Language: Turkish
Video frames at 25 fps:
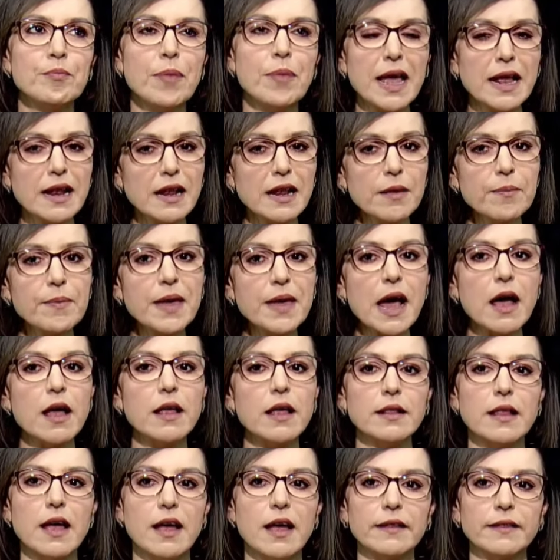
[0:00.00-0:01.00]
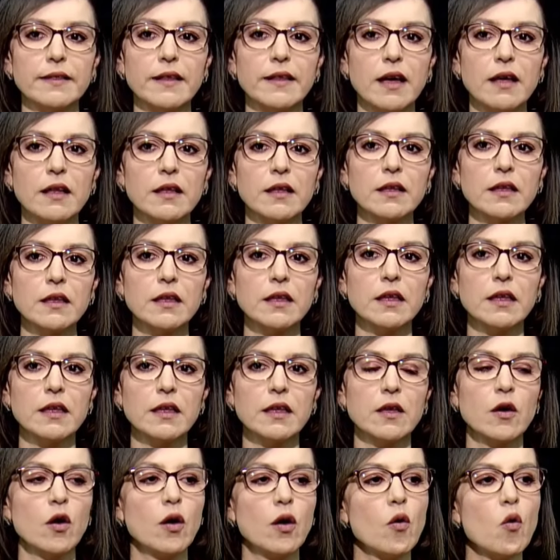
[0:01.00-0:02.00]
Belli bir alanda
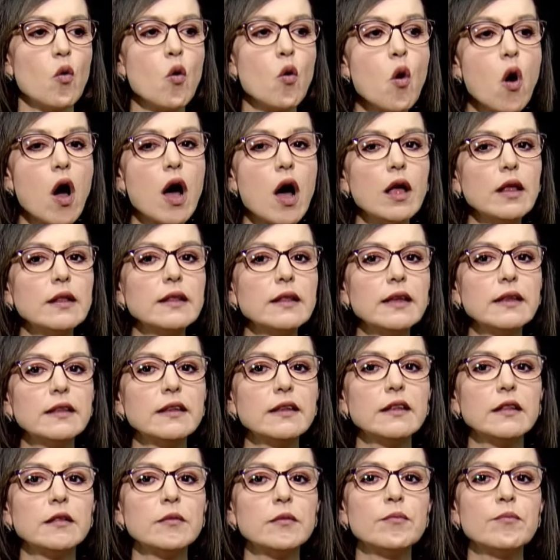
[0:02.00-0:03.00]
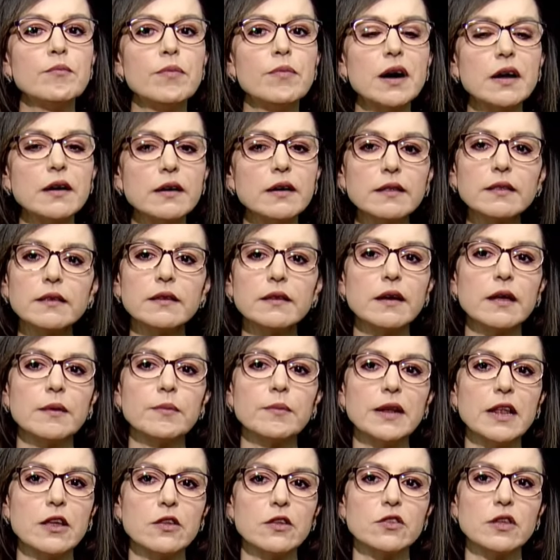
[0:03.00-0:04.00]
o alanın
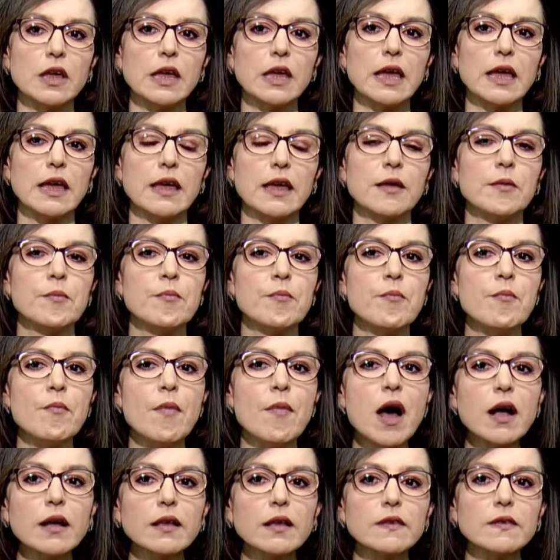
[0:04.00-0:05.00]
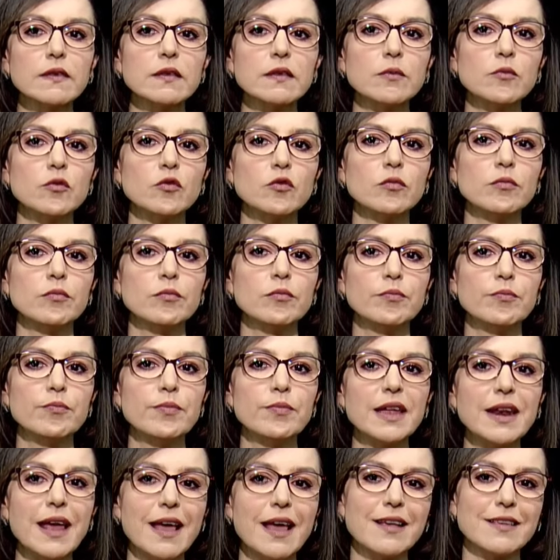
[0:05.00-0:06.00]
barındırabileceği maksimum
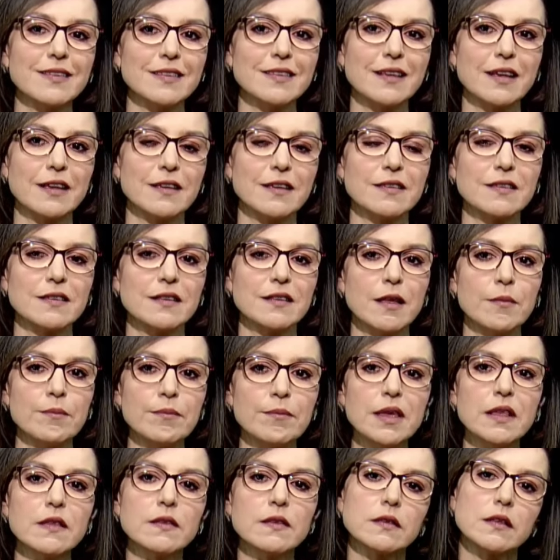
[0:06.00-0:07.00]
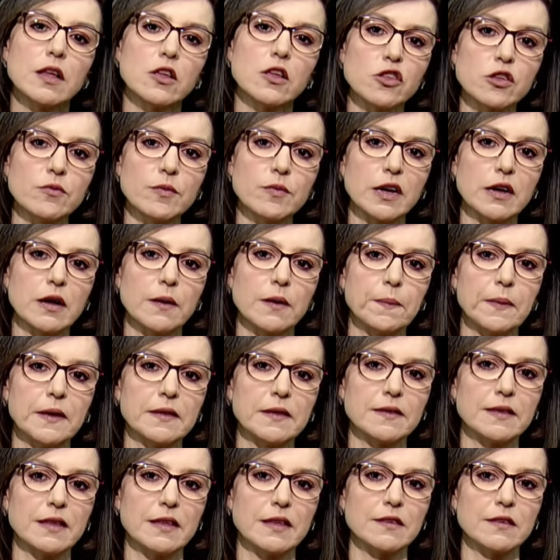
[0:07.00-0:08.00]
birey sayısına biz taşıma
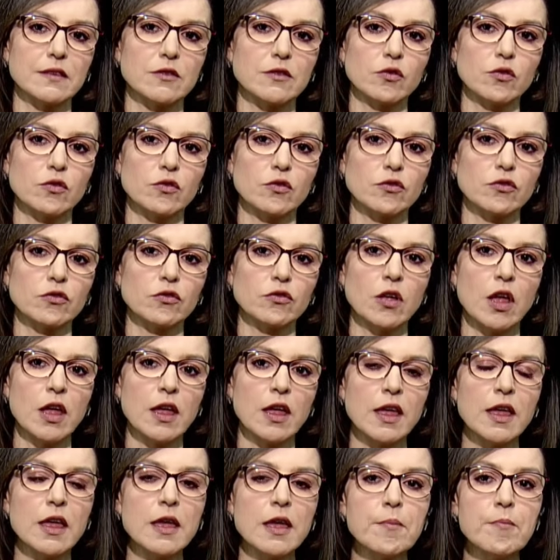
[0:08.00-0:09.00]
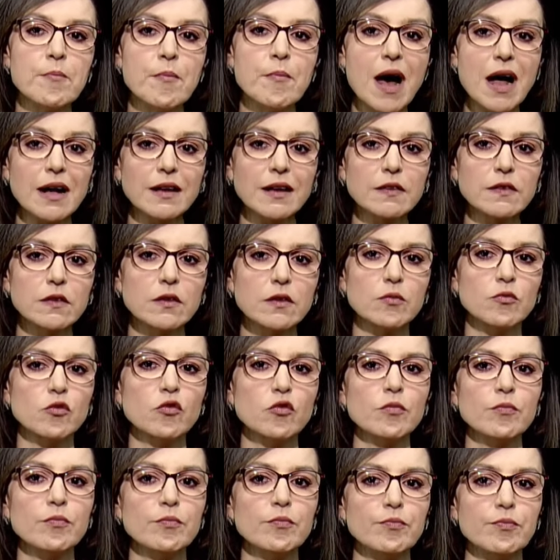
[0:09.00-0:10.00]
kapasitesi diyoruz.
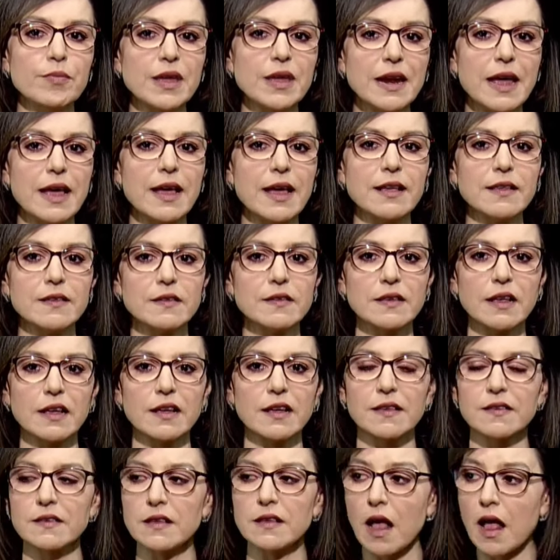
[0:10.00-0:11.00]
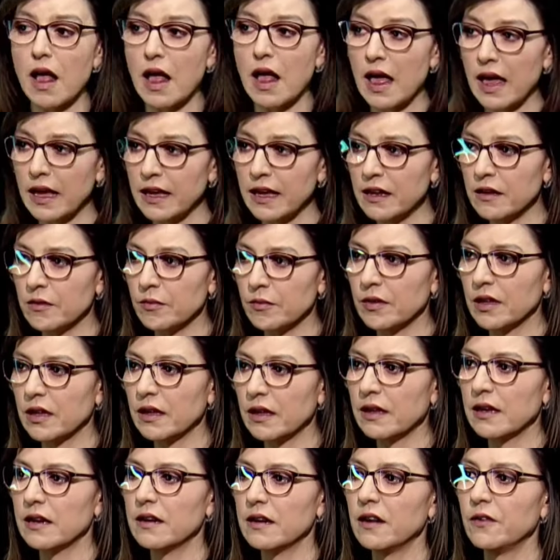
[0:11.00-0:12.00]
Maksimum birey sayısı aynı
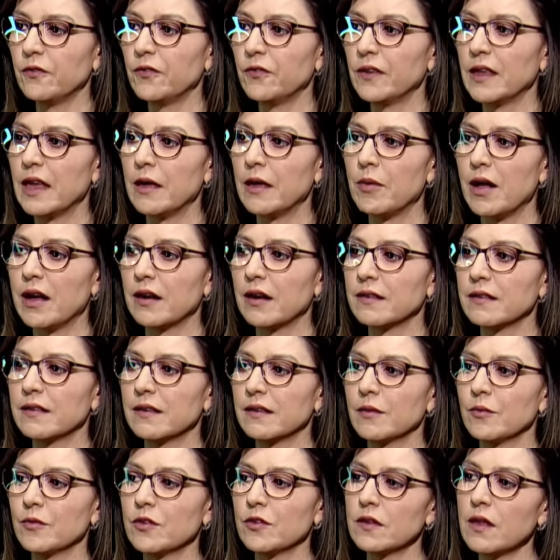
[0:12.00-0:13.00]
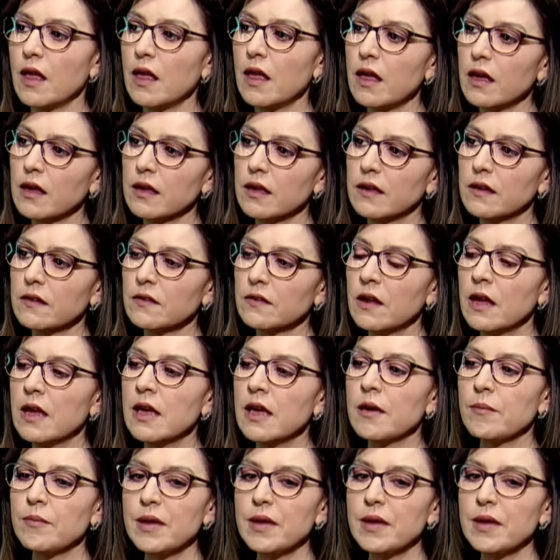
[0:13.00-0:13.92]
mı grafiğe baktığımızda? Hayır.